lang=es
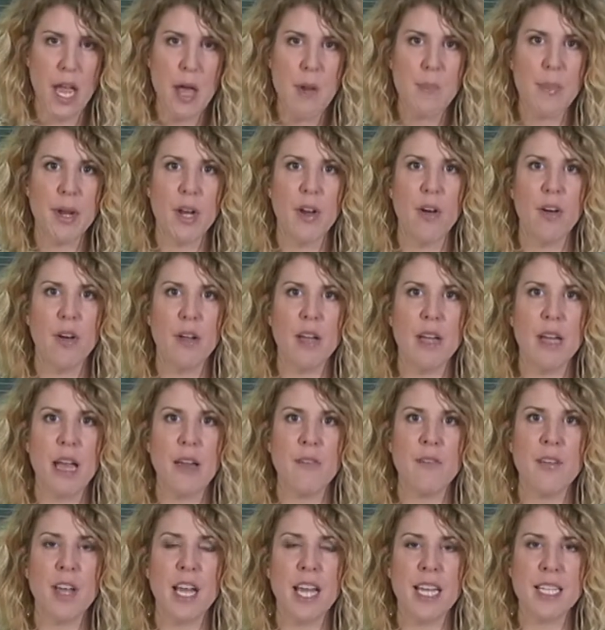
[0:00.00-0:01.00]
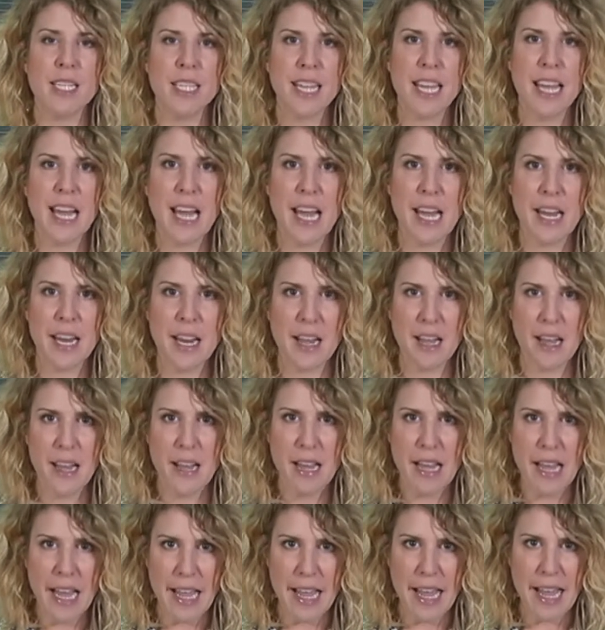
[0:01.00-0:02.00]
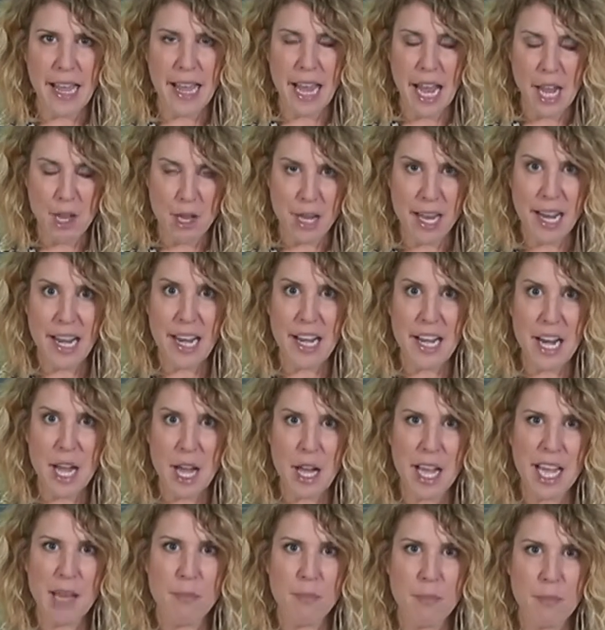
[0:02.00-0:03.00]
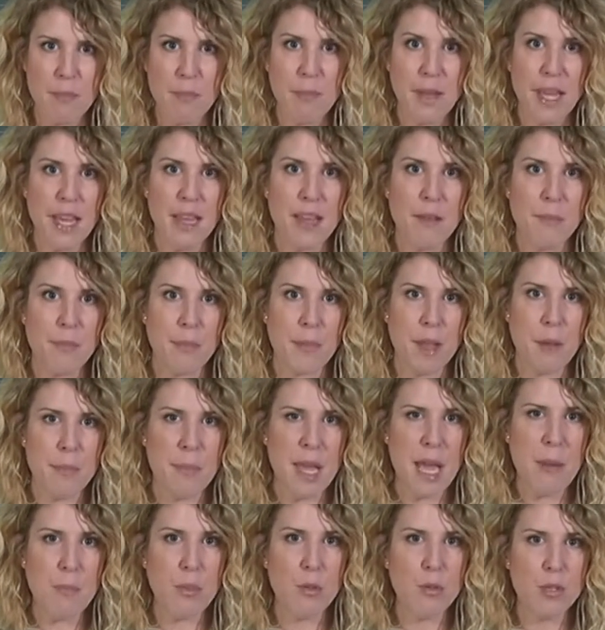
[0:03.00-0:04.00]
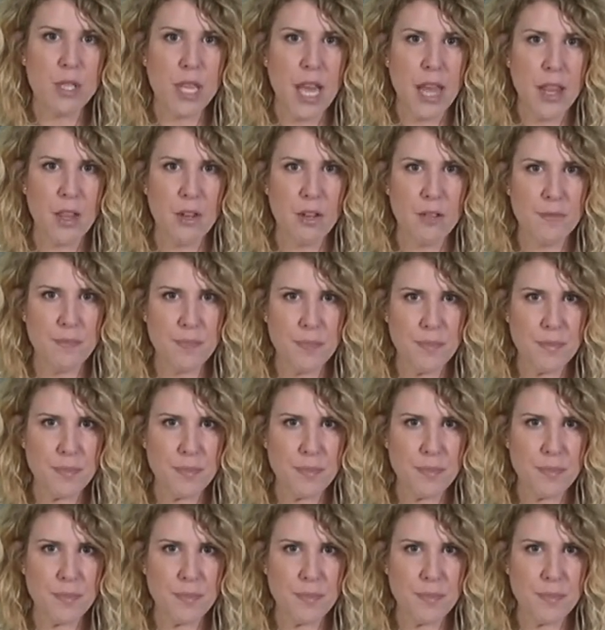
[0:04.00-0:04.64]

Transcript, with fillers: Pero eh, fíjate, Ana eh, y Elena, que me, me he apuntado